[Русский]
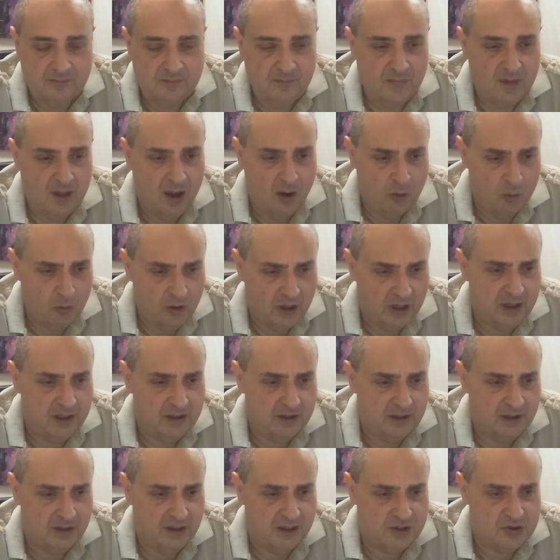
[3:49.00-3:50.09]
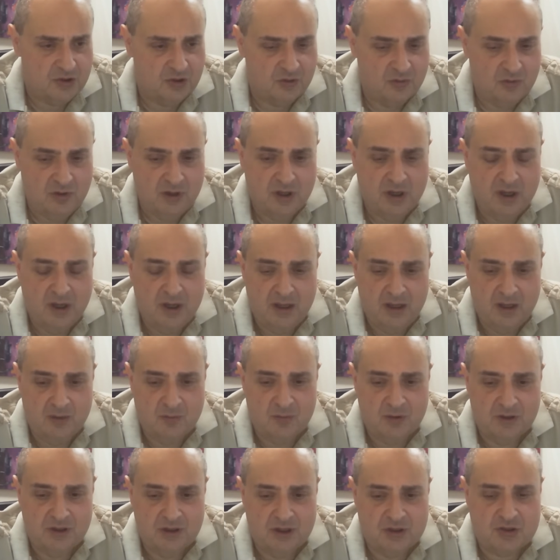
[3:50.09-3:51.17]
а Украина наш друг, и
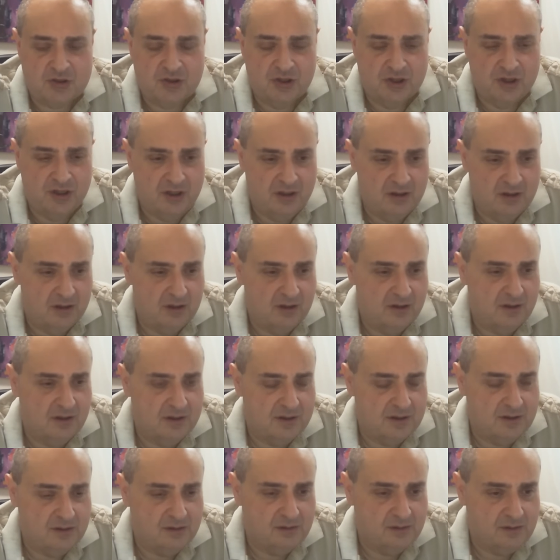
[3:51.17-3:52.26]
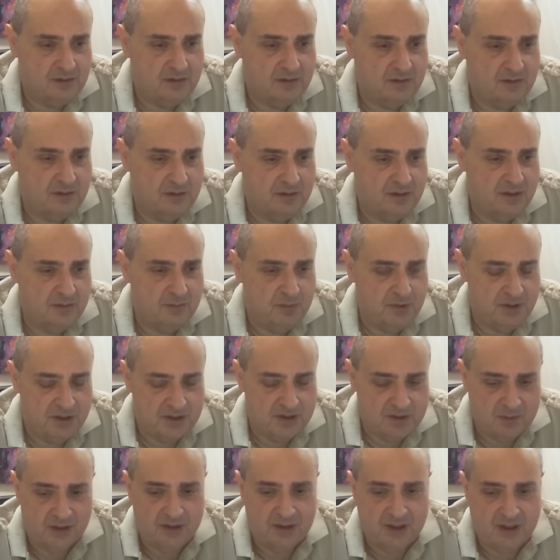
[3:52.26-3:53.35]
мы должны э,
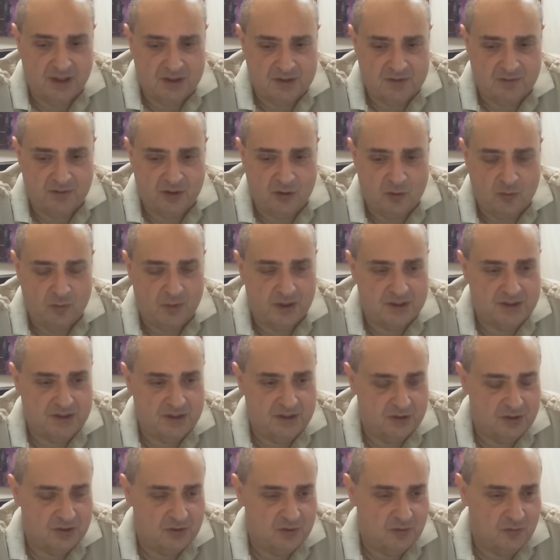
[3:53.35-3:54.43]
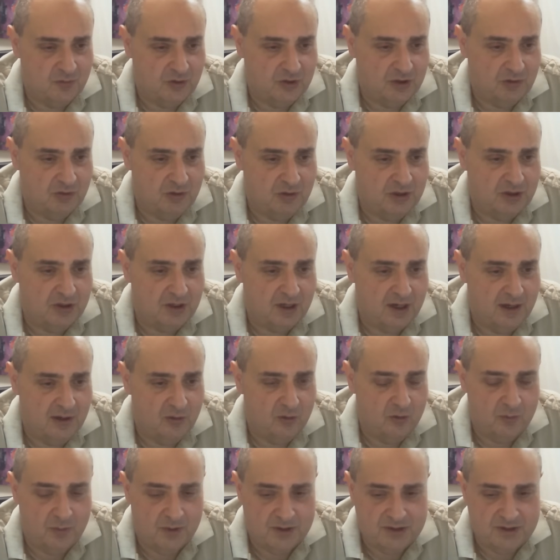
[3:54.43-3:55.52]
пересмотреть свою позицию, вот эту
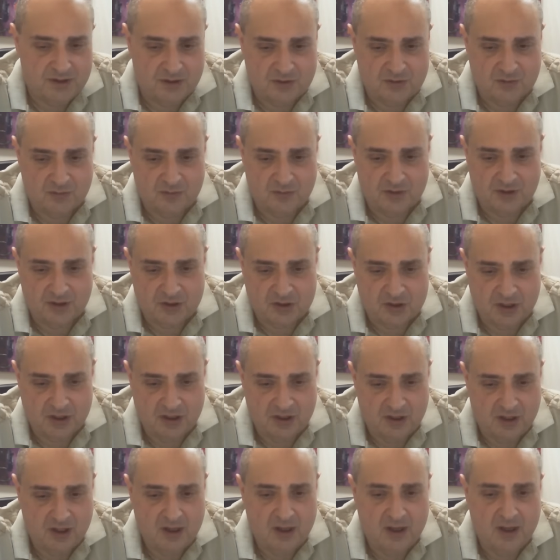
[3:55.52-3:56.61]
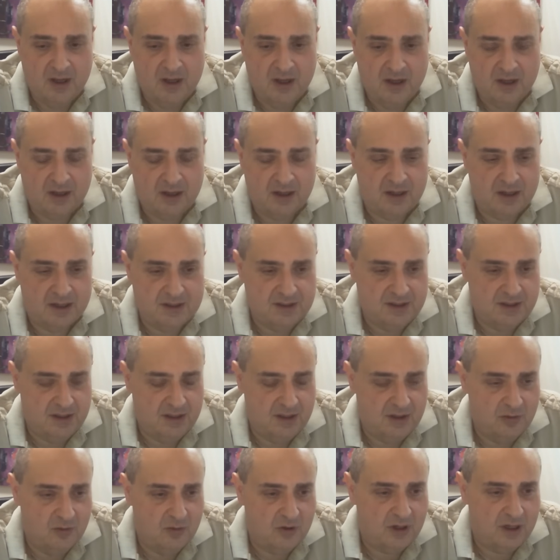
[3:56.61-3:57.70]
нейтральную позицию в отношении к
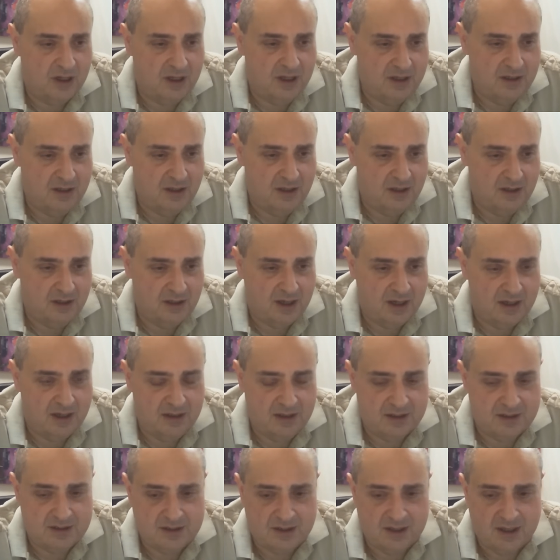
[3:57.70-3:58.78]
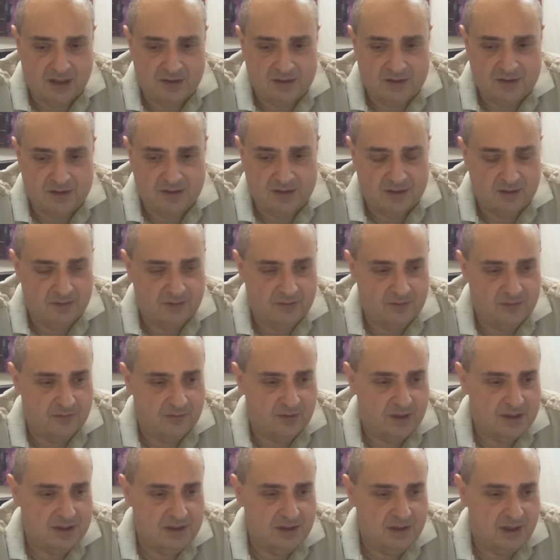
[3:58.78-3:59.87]
России и Украине, и, наконец, стать э, в
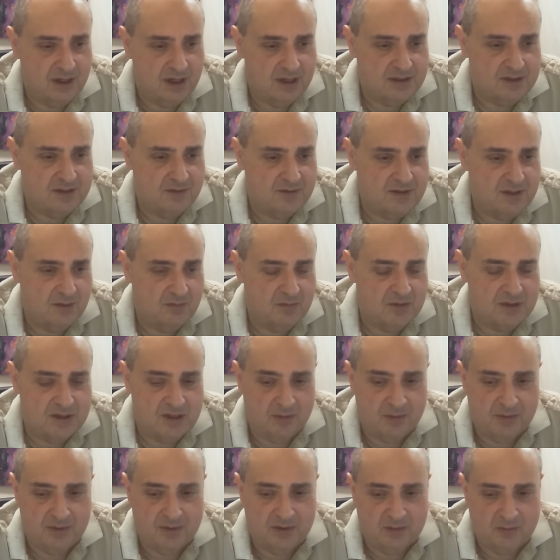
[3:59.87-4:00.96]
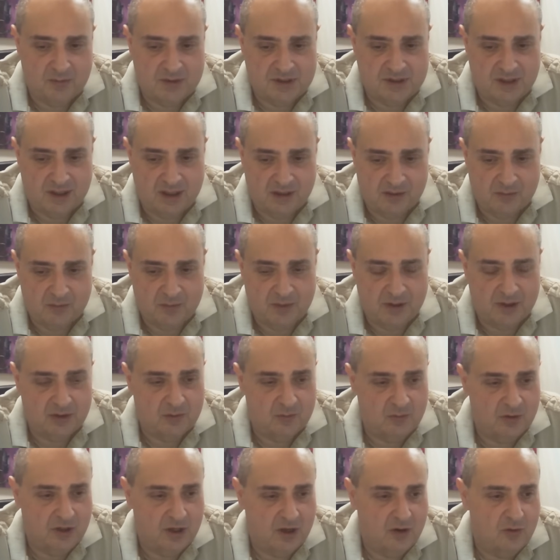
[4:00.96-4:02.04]
один ряд со всеми западными странами.
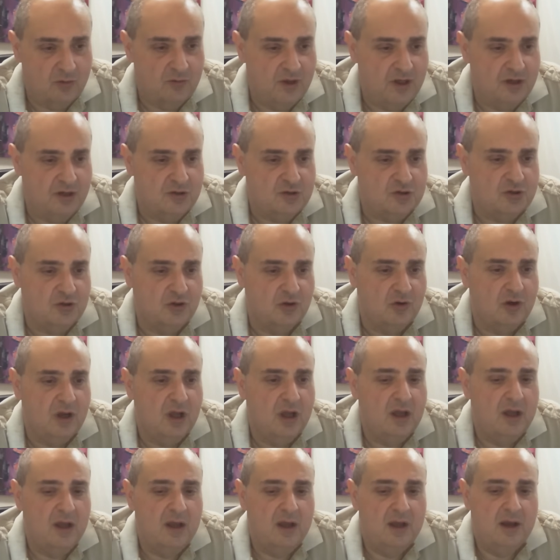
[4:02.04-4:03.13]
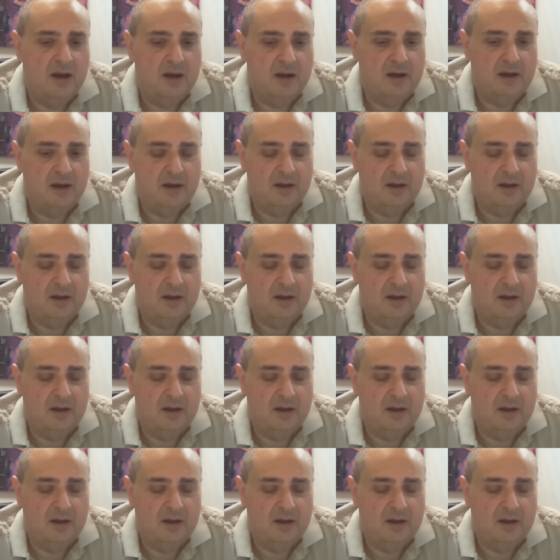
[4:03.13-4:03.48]
Поэтому я уверен, что Э,